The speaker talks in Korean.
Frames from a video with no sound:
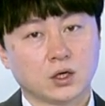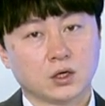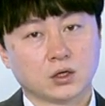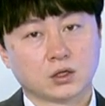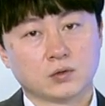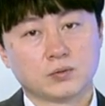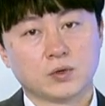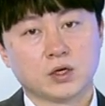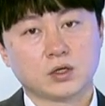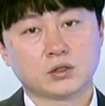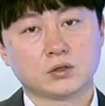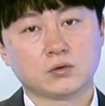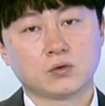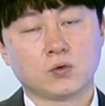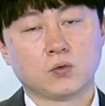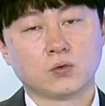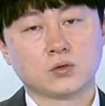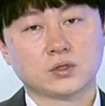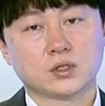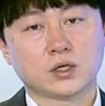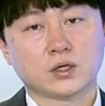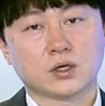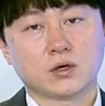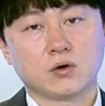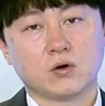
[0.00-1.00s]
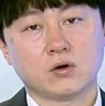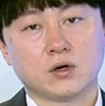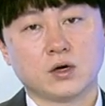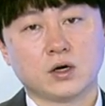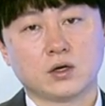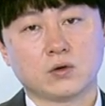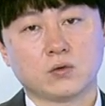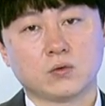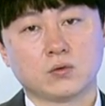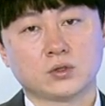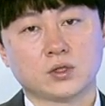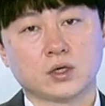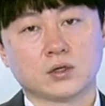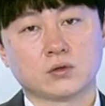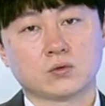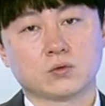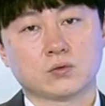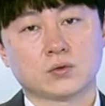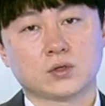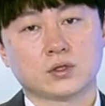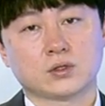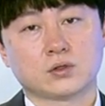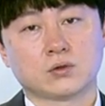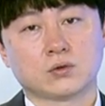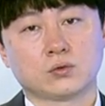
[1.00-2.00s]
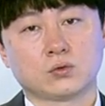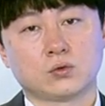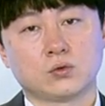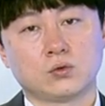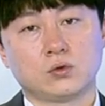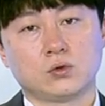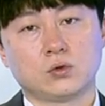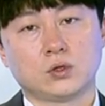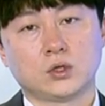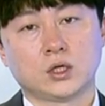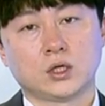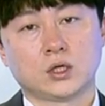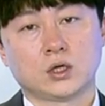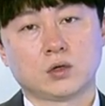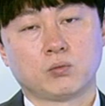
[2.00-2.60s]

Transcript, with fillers: 그만큼 공장의 헝가리 공장 쪽에서도